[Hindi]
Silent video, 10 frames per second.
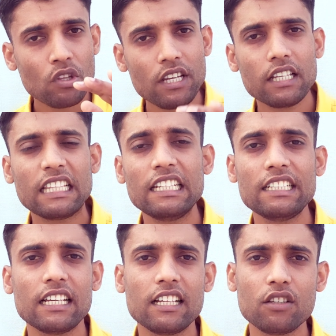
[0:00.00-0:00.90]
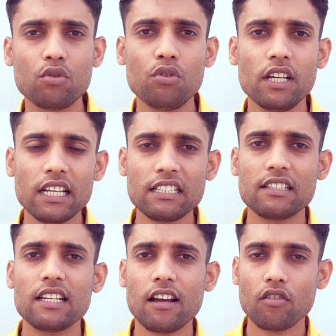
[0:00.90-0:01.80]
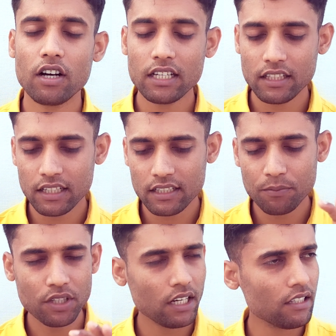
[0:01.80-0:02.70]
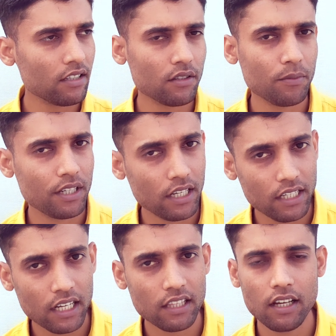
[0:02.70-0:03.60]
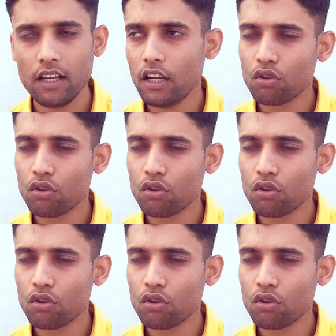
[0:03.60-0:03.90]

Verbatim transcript: ये इतनी ज्यादा जरूरी है इससे क्या होगा कि देखिए जब चैनल सर्च में नहीं आता है